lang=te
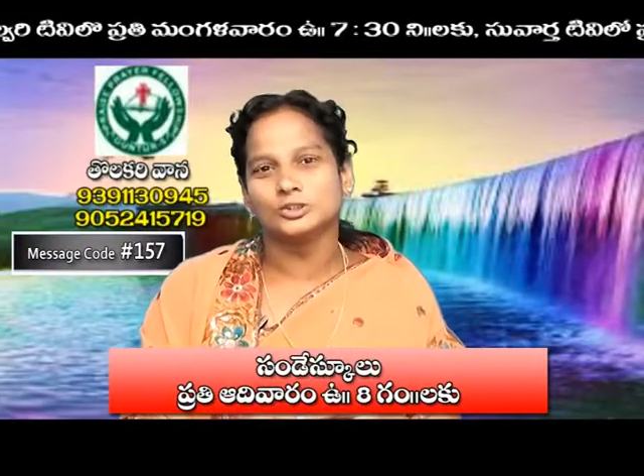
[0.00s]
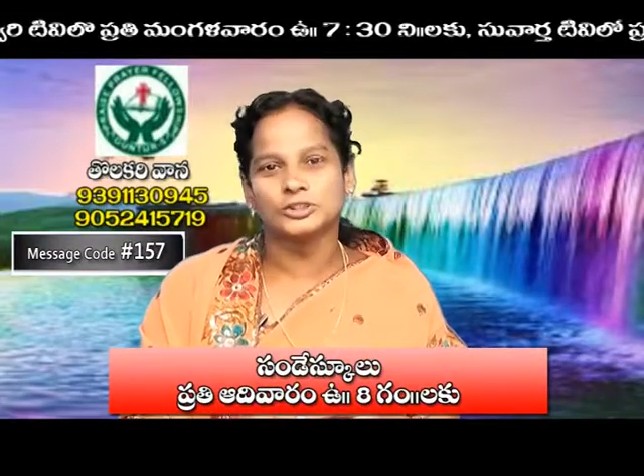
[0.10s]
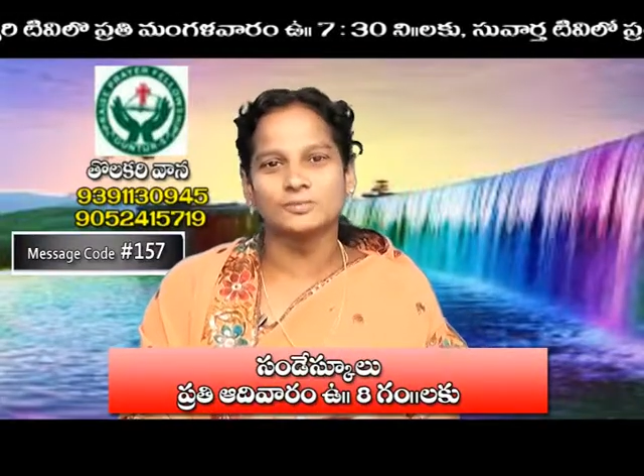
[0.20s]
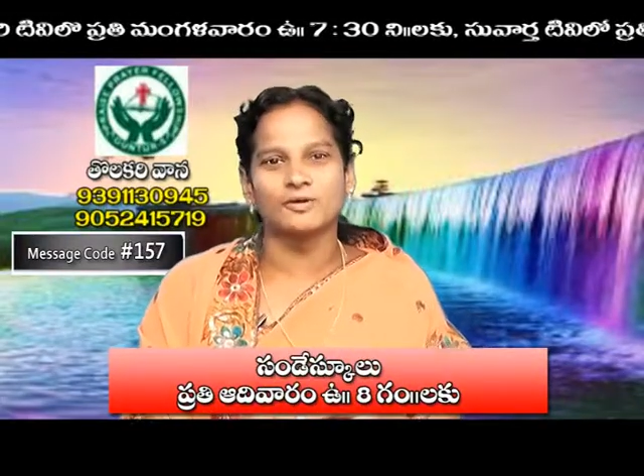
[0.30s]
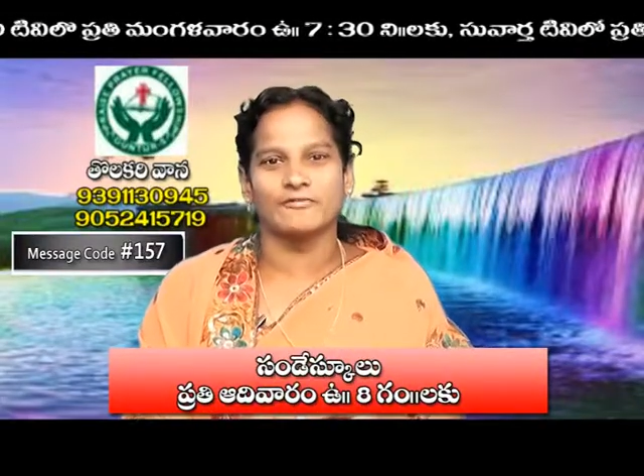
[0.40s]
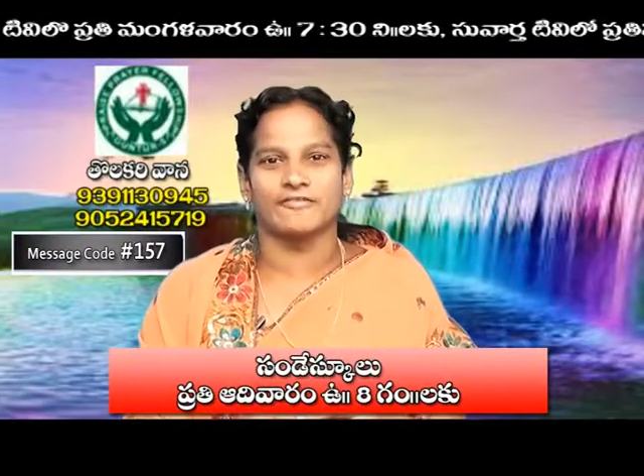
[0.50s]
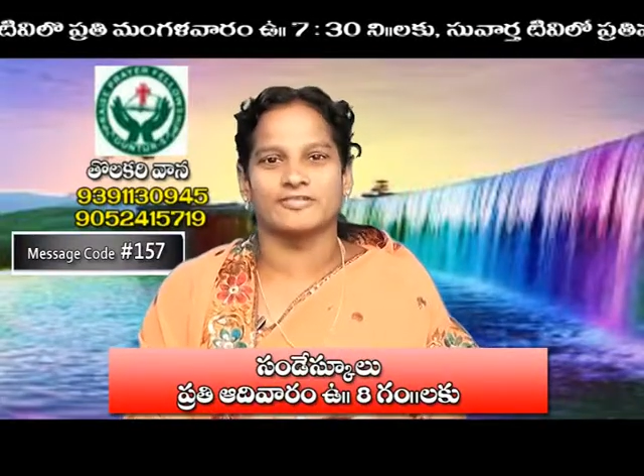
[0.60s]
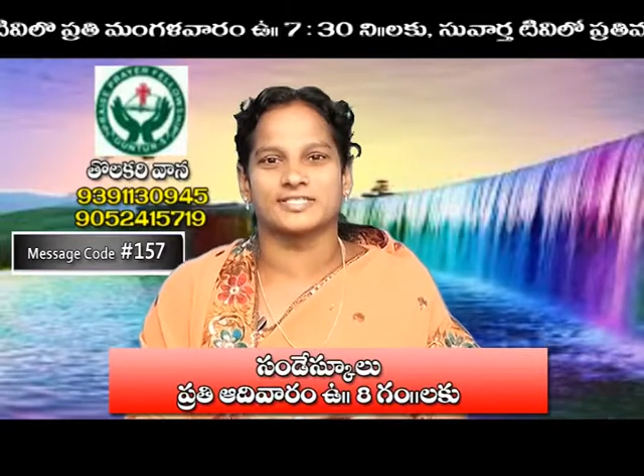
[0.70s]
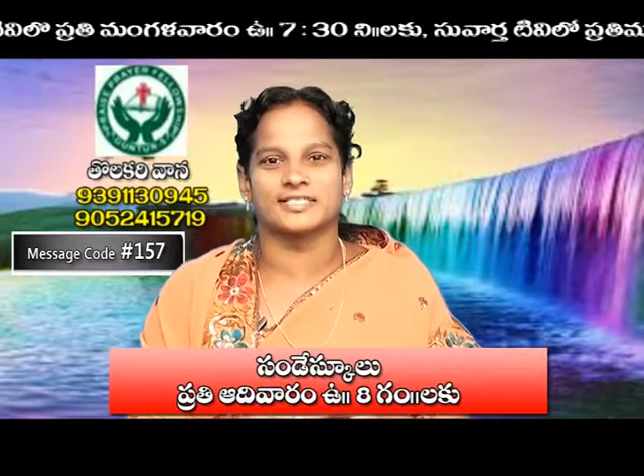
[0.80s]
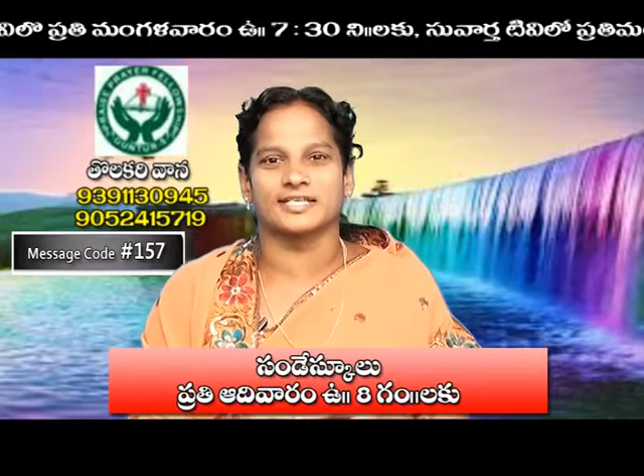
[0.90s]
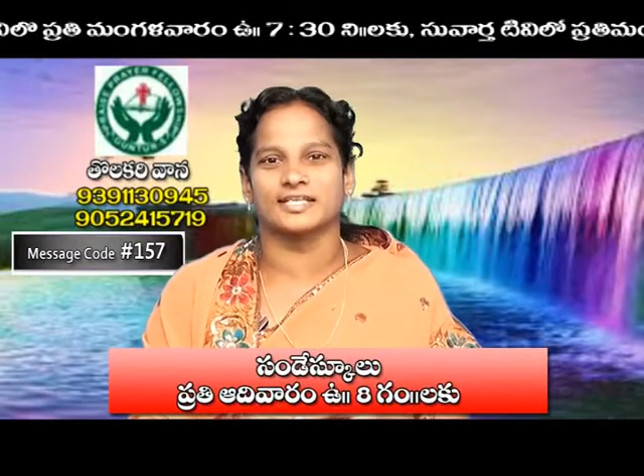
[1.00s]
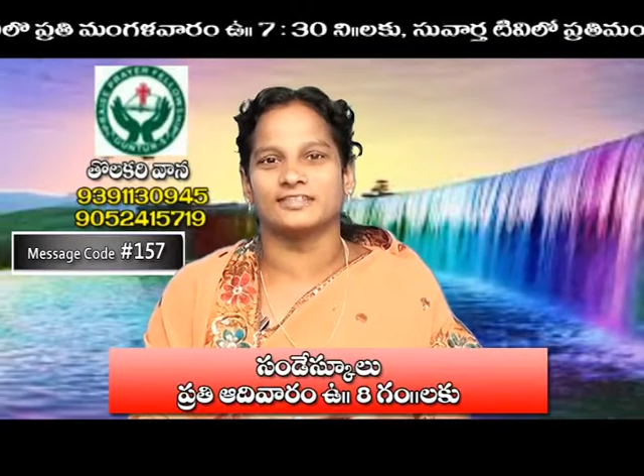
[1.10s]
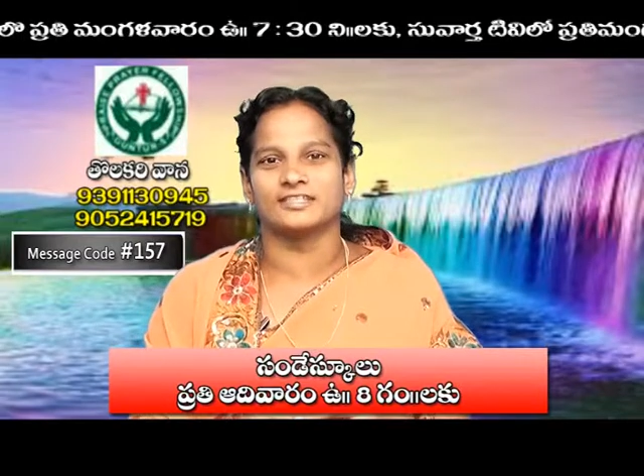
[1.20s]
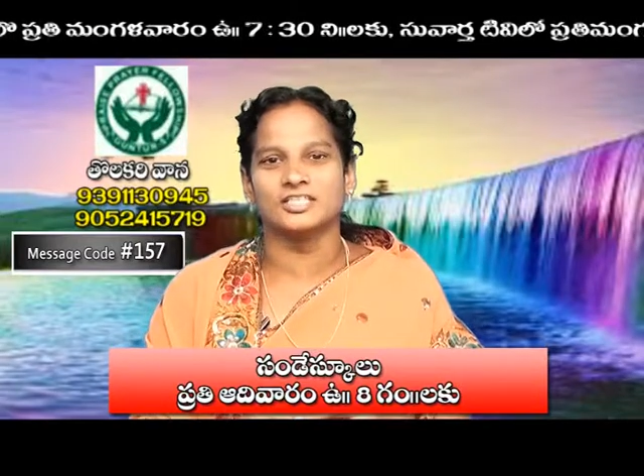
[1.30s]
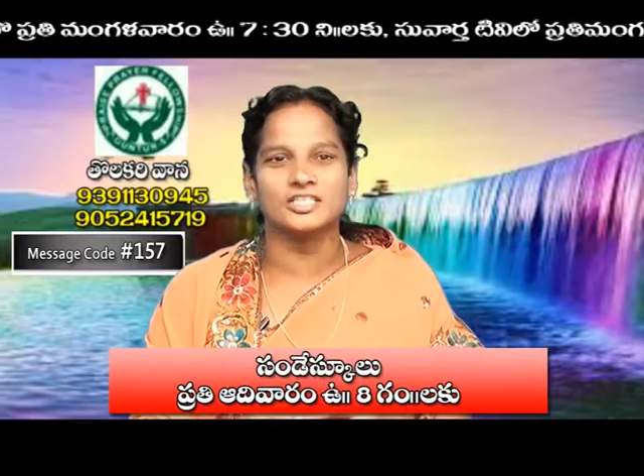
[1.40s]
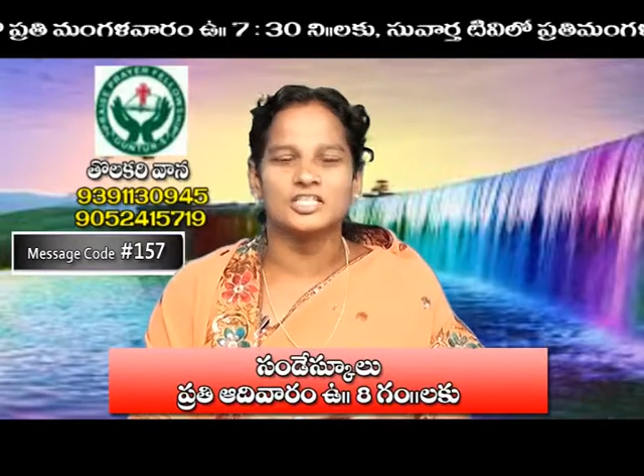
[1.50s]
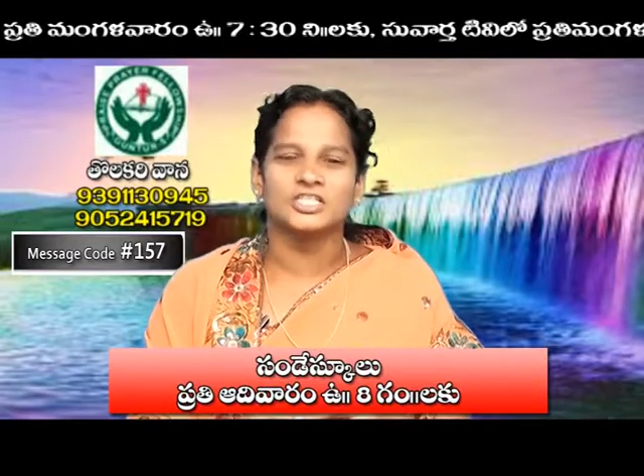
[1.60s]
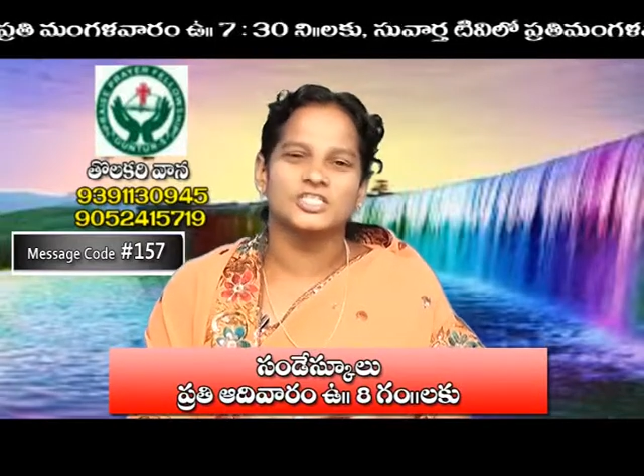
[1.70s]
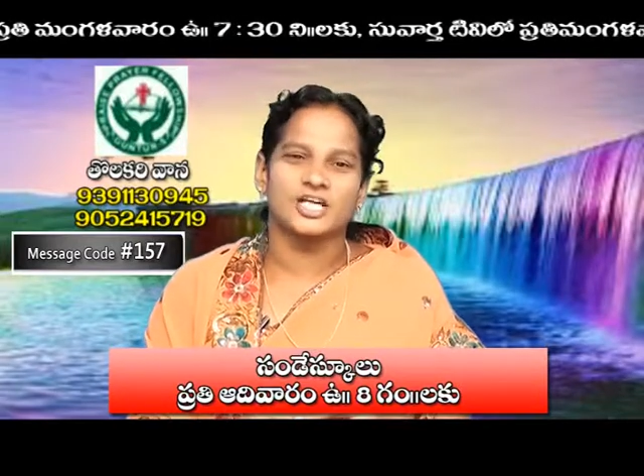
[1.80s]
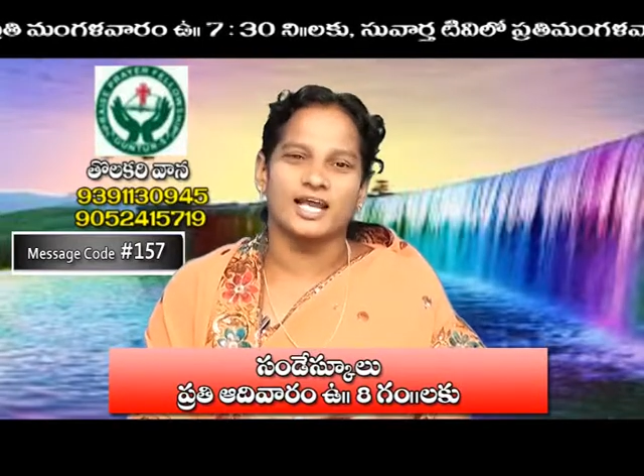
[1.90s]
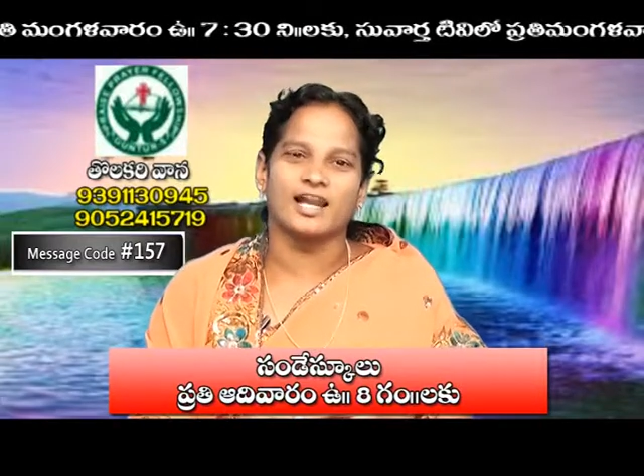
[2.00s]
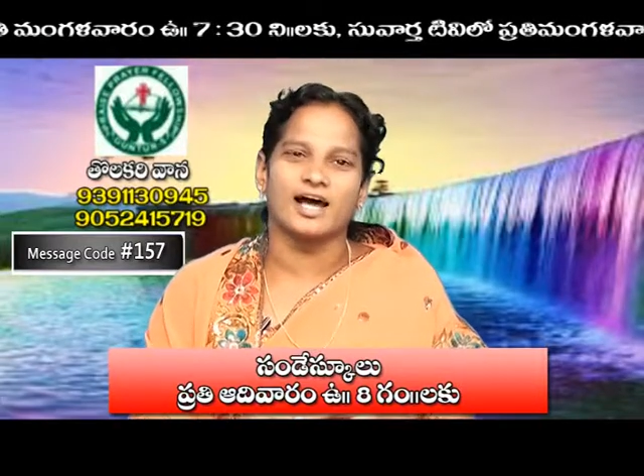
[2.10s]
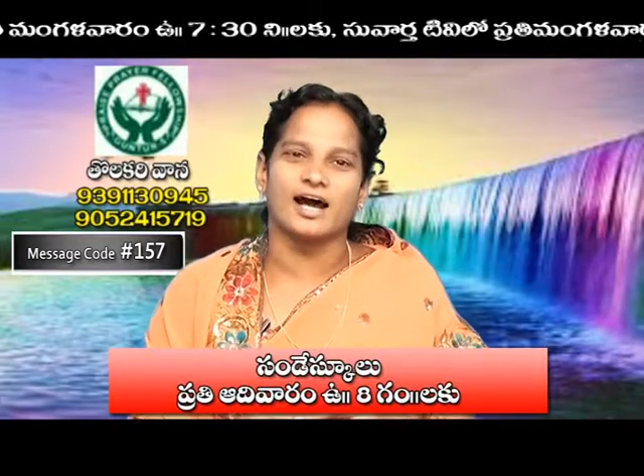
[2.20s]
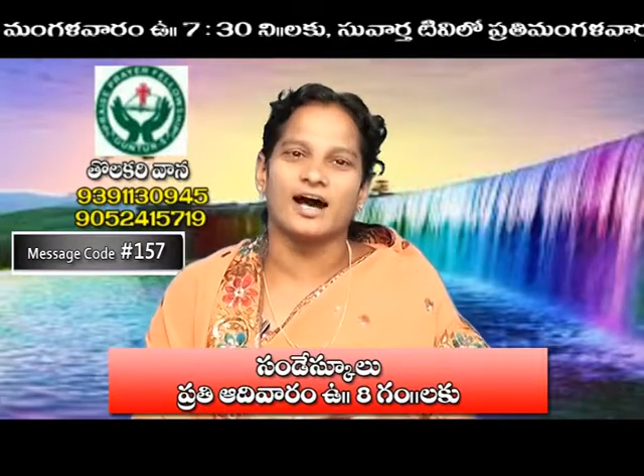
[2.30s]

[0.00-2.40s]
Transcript: కుటుంబ వ్యవస్థ అనేది చాలా